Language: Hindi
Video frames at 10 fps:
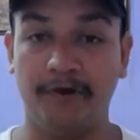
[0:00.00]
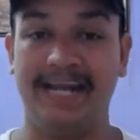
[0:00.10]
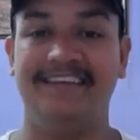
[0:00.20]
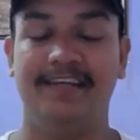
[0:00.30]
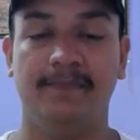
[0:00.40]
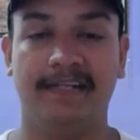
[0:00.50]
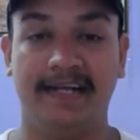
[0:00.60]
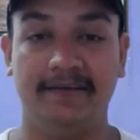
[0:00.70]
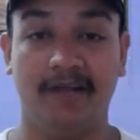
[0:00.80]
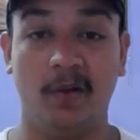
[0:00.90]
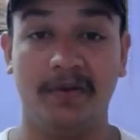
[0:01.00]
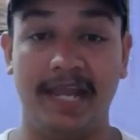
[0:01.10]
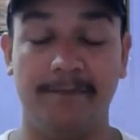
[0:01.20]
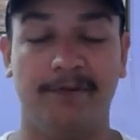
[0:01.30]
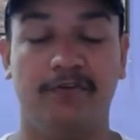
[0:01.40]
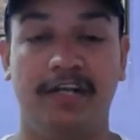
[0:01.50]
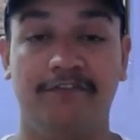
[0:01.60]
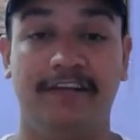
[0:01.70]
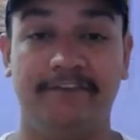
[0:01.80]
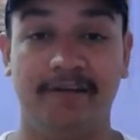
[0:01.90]
पोटेंशियल बताने वाला हूँ कि अमेजोन
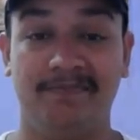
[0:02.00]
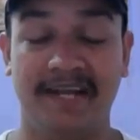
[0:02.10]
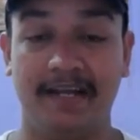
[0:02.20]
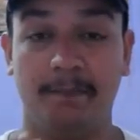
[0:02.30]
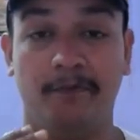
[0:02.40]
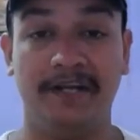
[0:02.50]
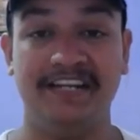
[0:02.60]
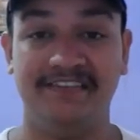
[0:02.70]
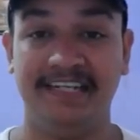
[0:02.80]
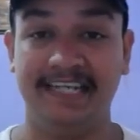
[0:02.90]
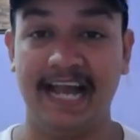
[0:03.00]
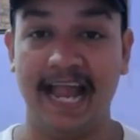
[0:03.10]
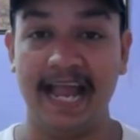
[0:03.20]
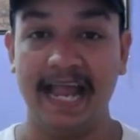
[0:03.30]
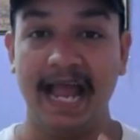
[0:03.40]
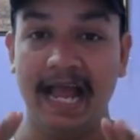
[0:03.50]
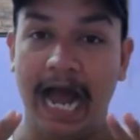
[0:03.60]
एफलेट वेबसाइट का पोटेंशियल क्या है